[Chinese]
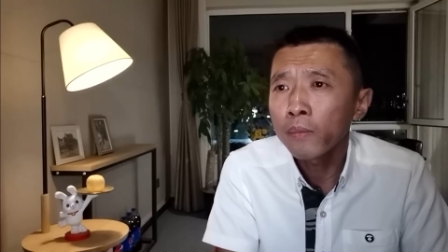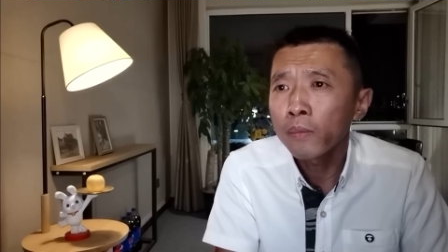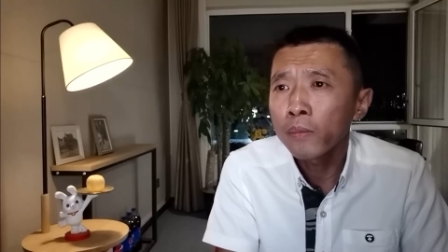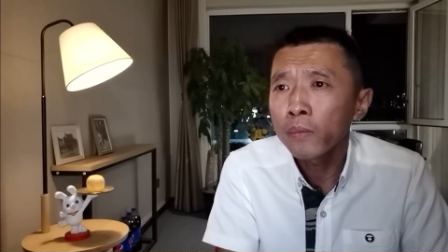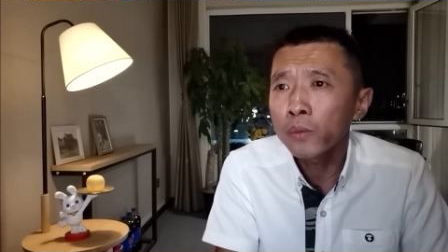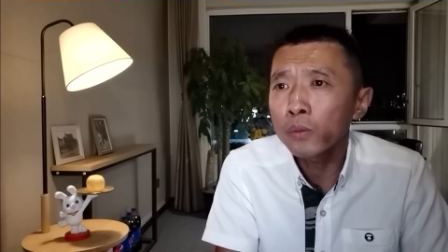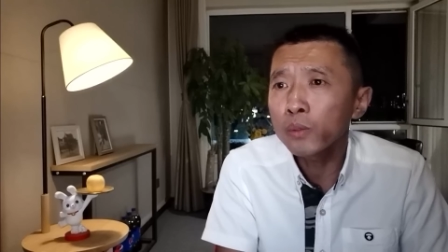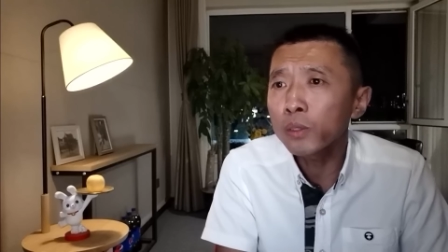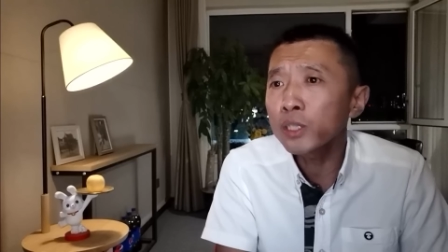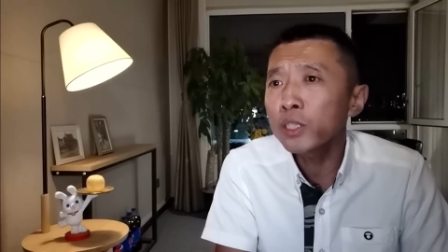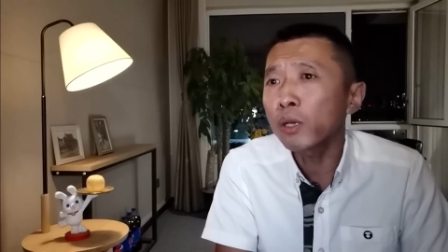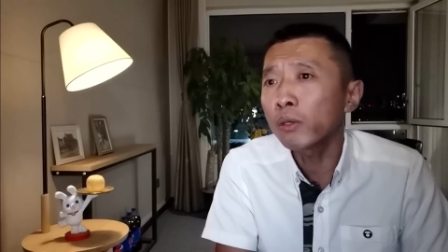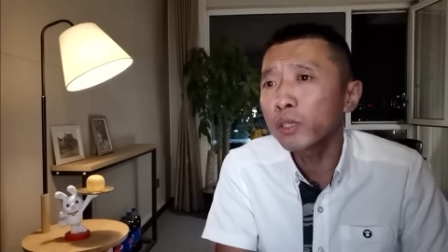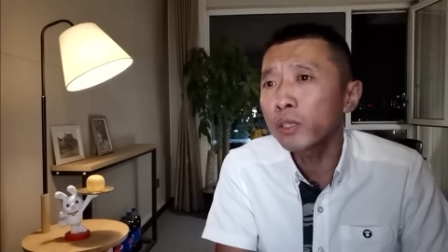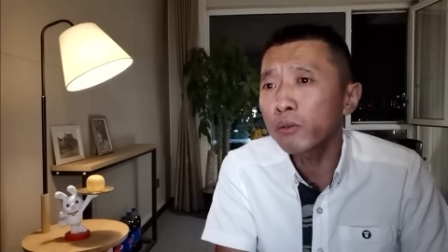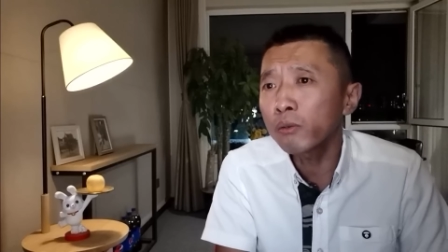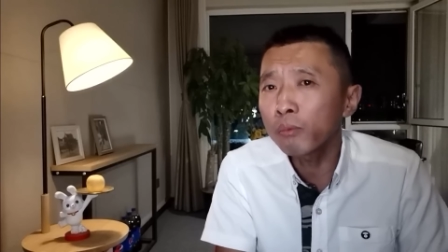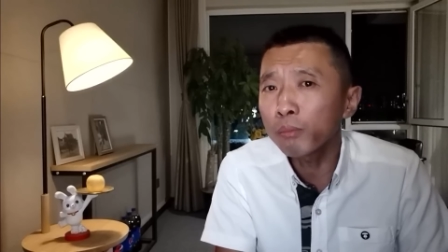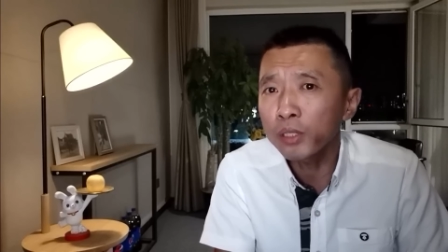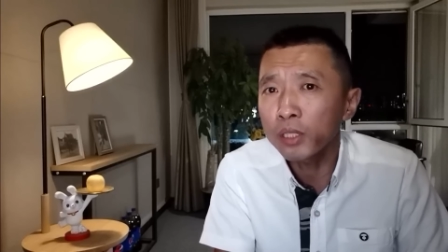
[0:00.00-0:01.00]
你说小地
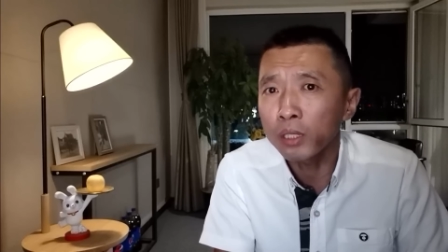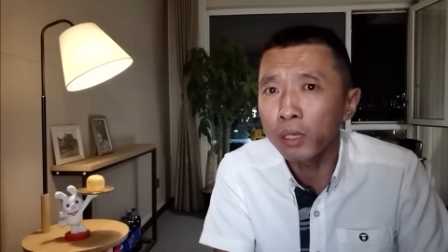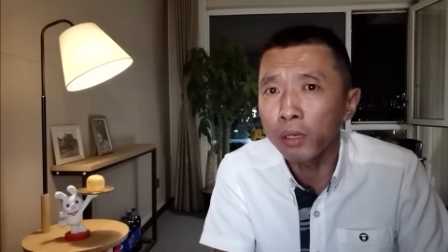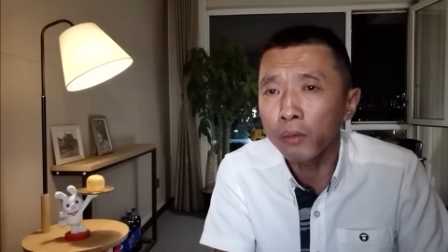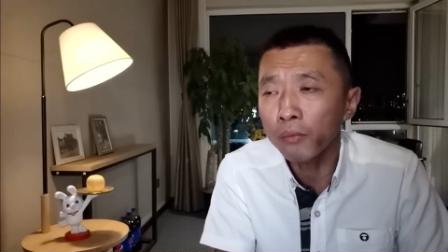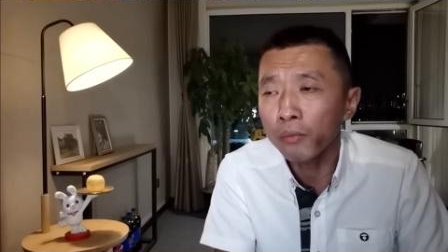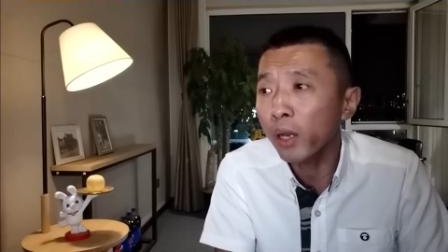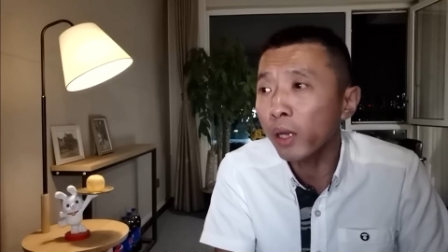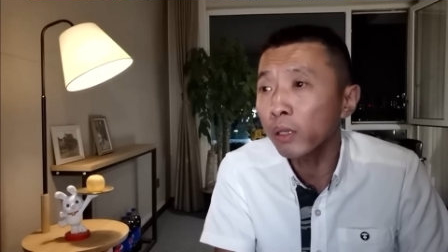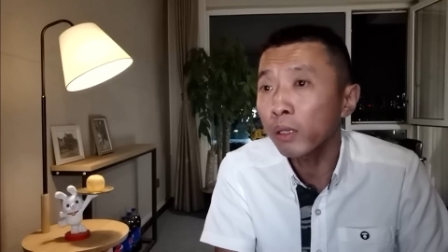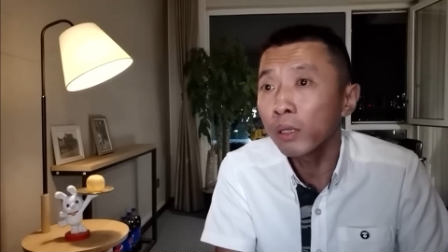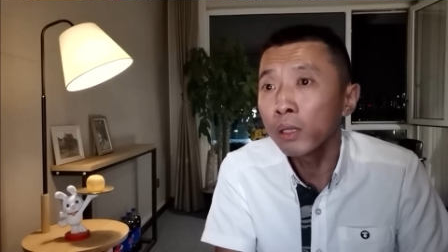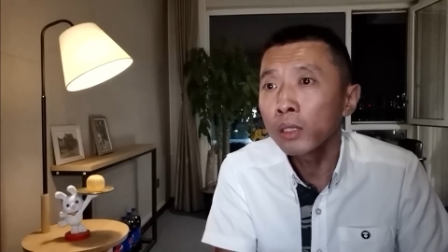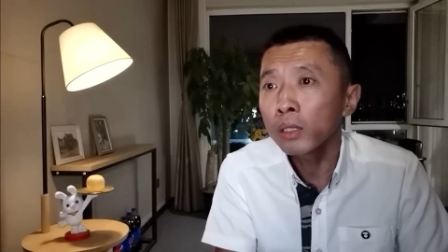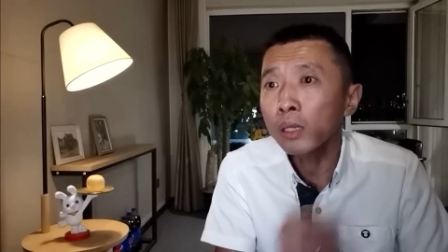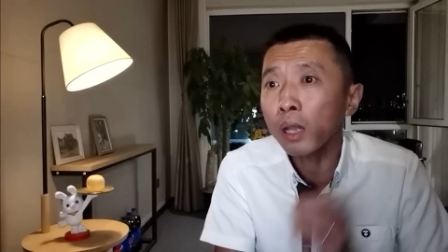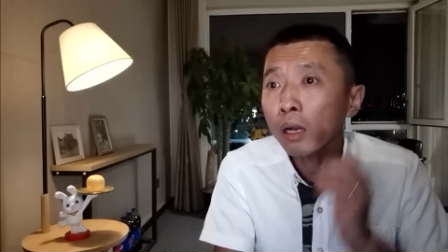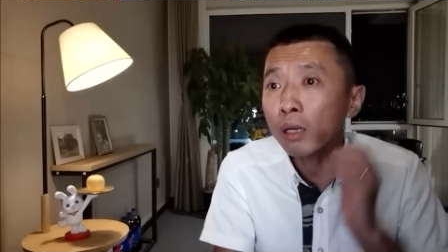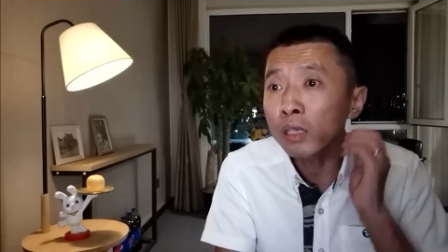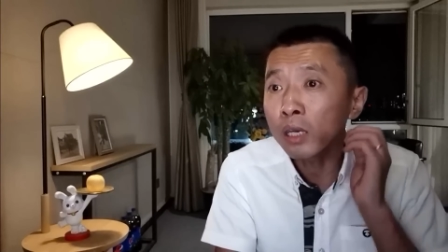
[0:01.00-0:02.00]
方不行，那
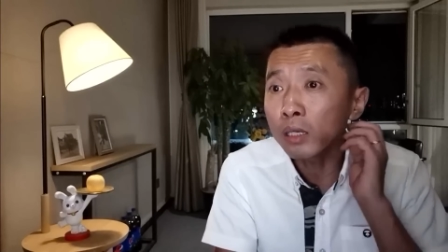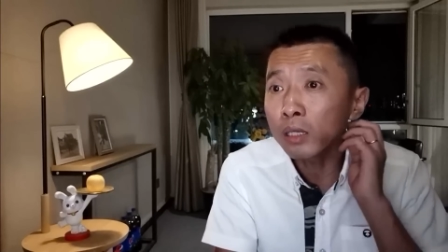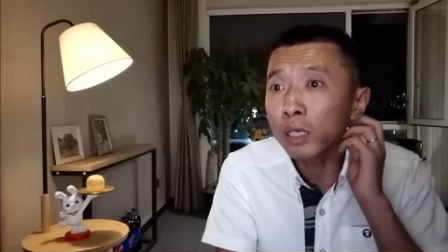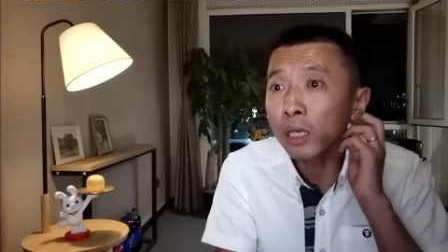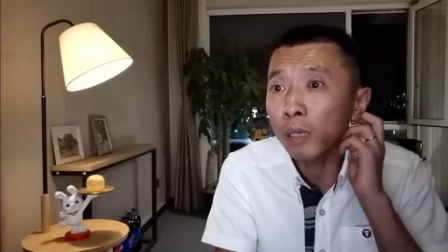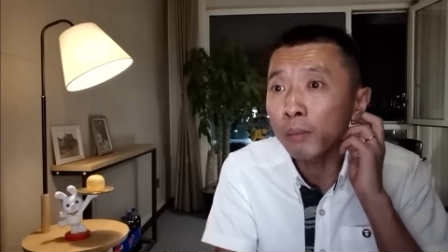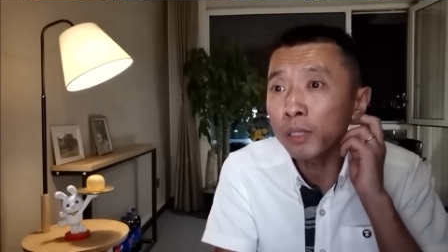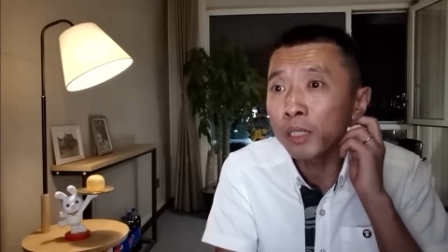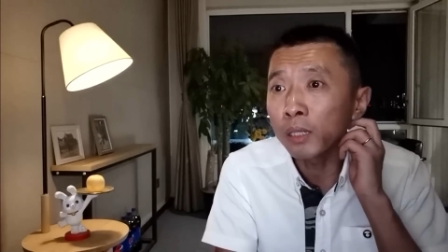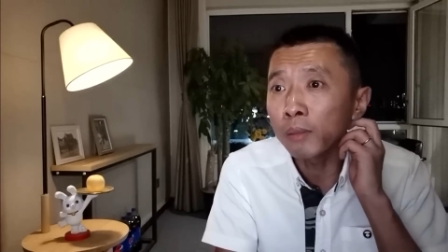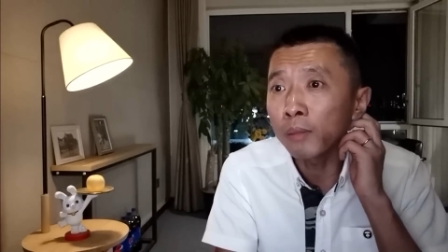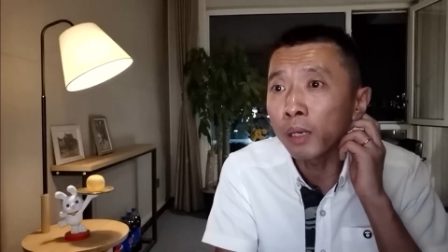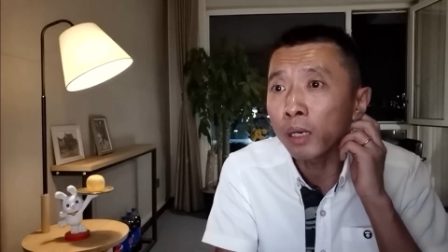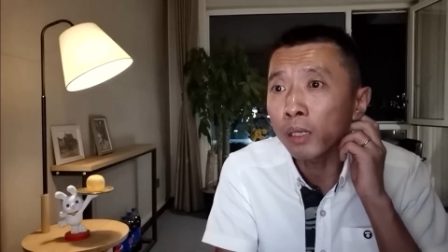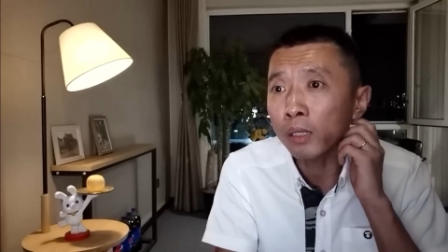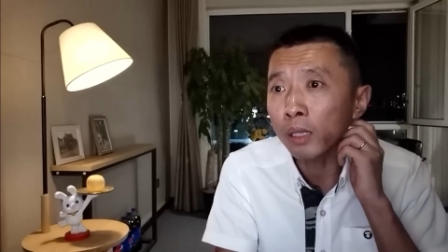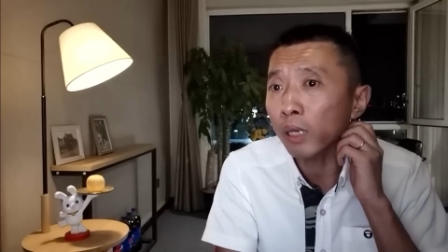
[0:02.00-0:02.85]
大城市还不行吗？